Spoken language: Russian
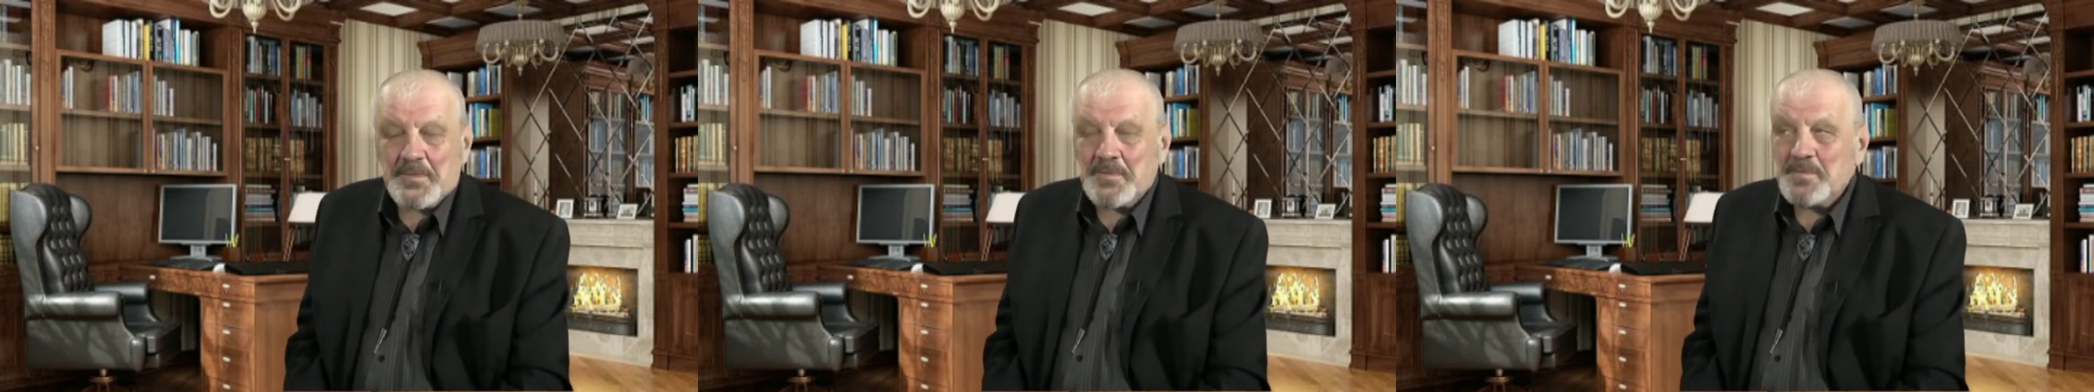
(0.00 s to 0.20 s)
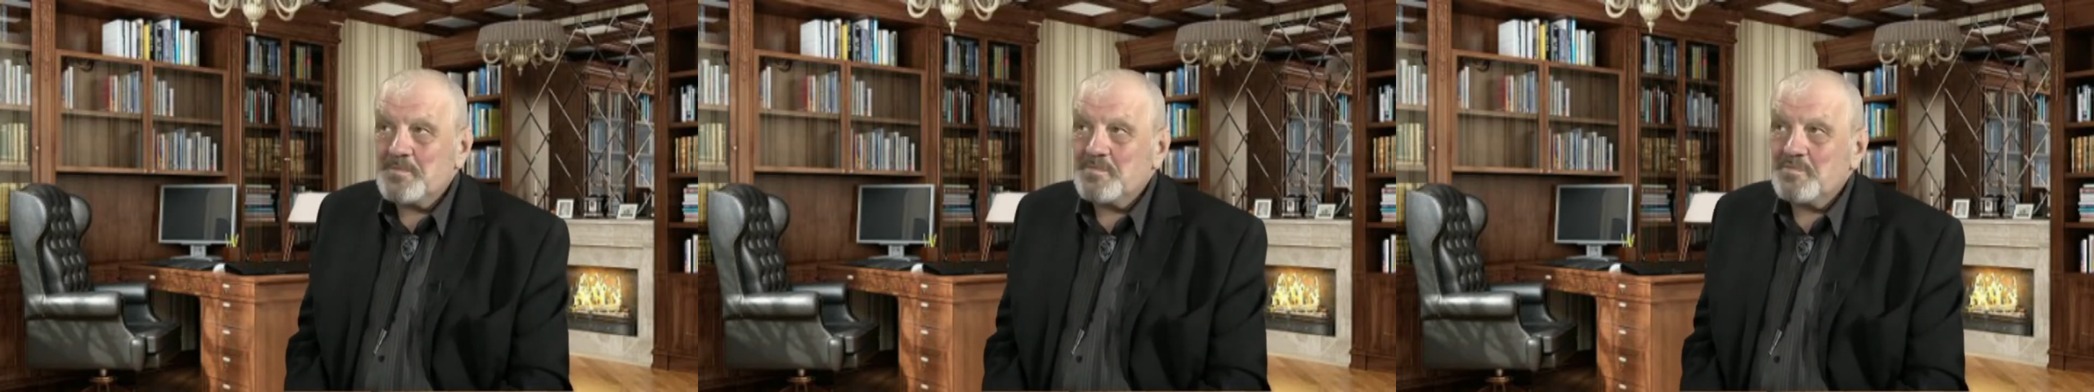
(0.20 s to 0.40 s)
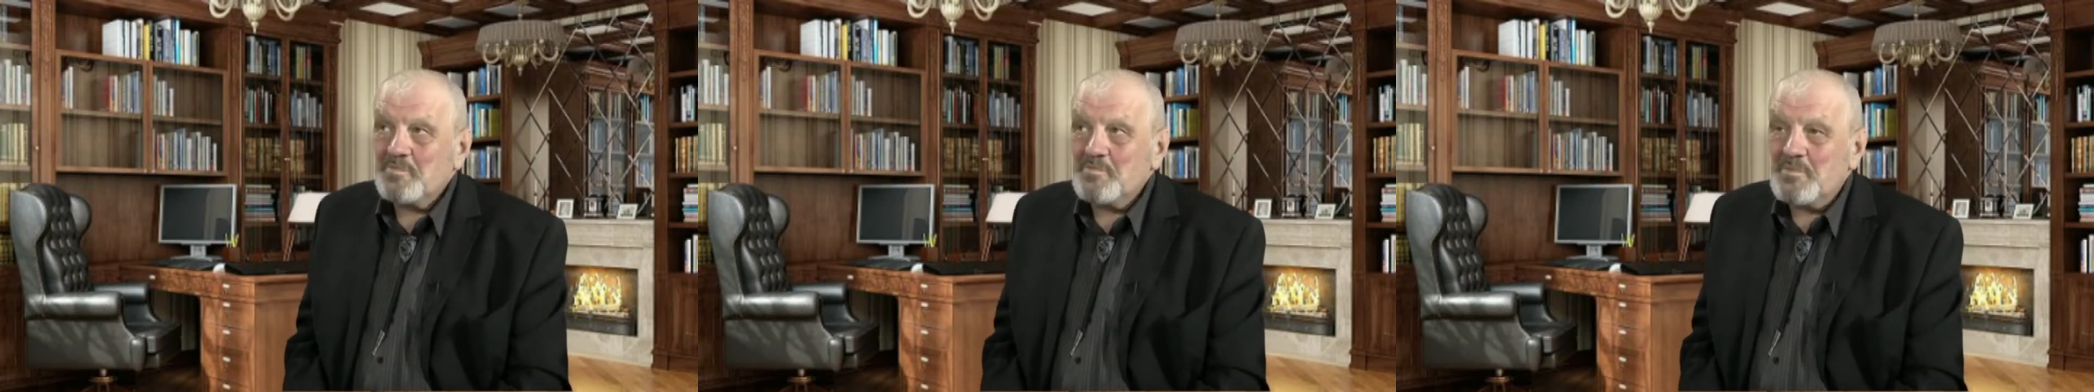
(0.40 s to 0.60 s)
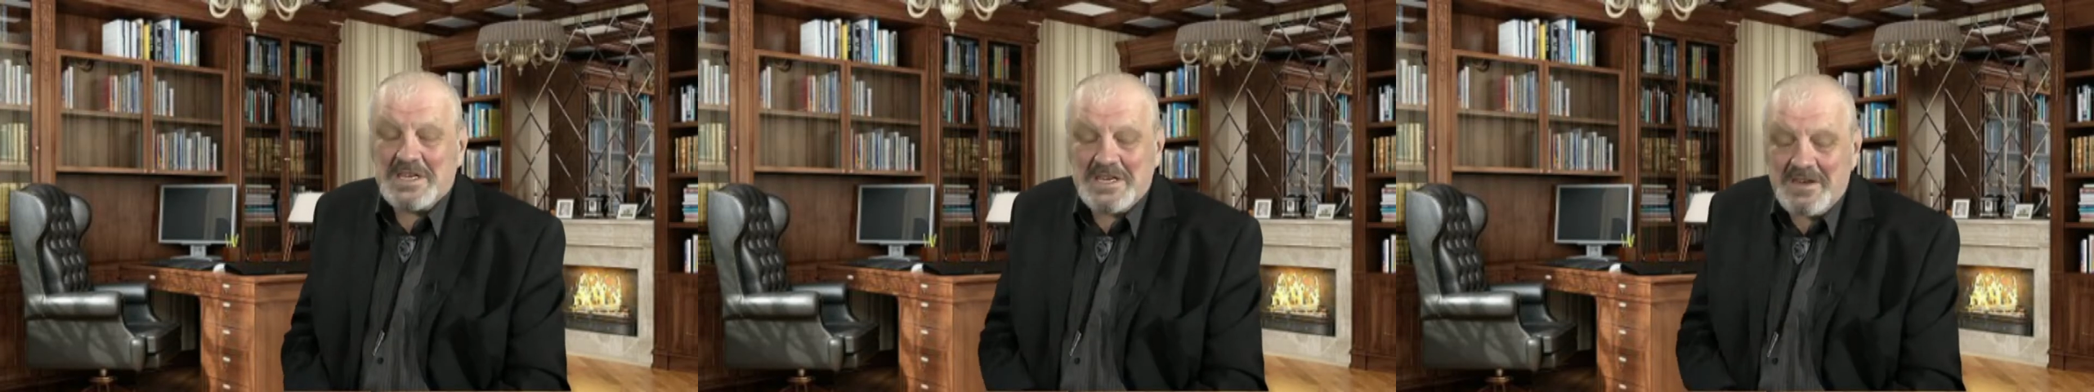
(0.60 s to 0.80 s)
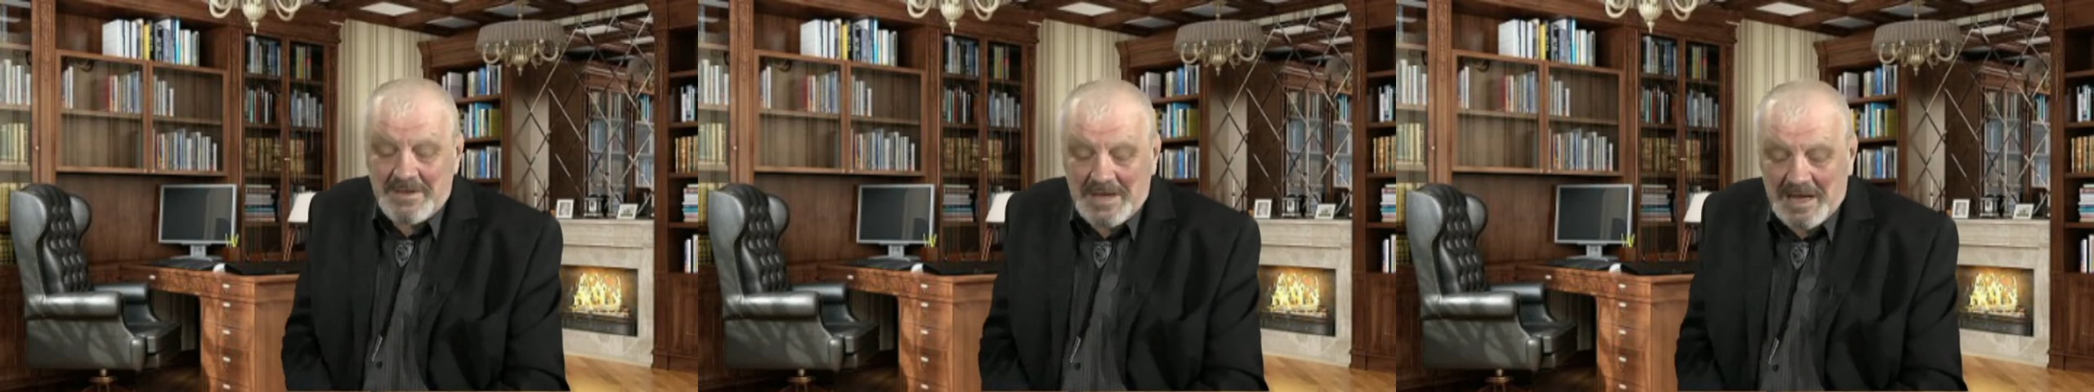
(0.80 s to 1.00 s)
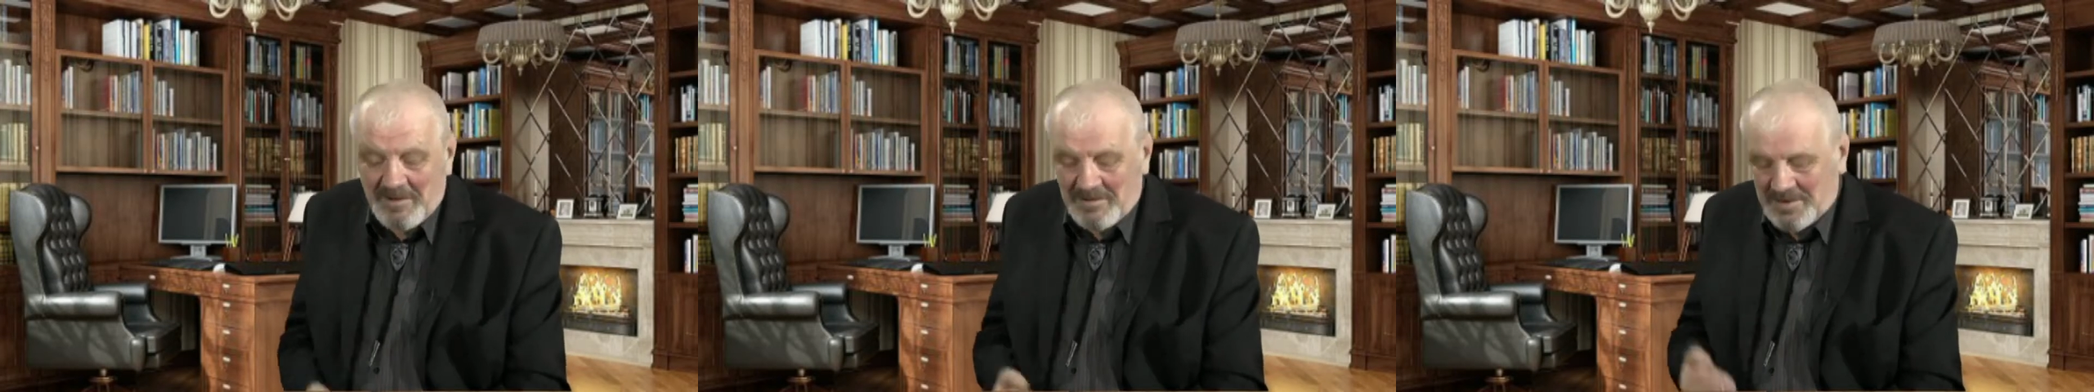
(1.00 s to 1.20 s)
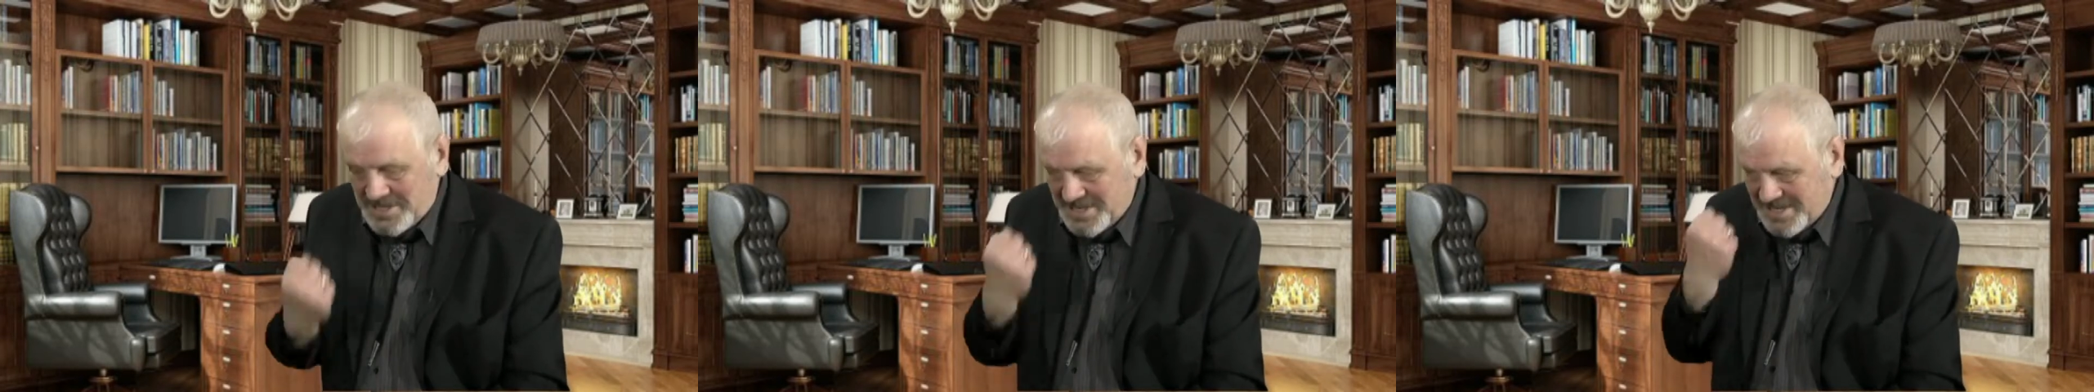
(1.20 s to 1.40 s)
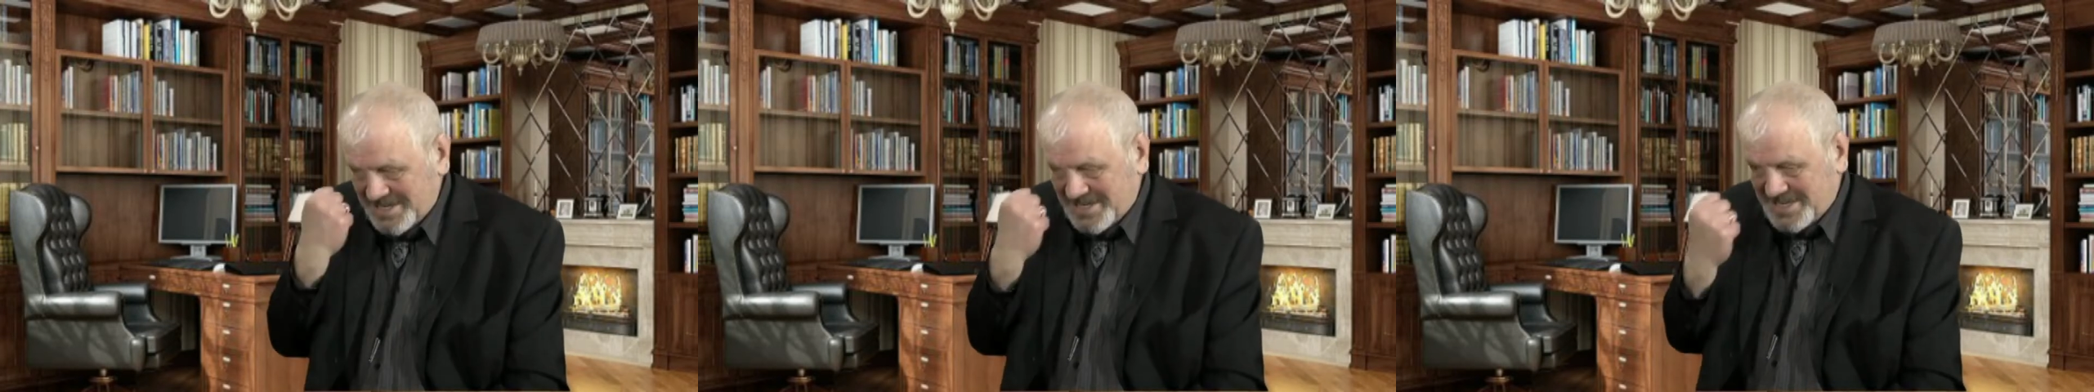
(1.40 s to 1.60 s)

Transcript: мотивирующее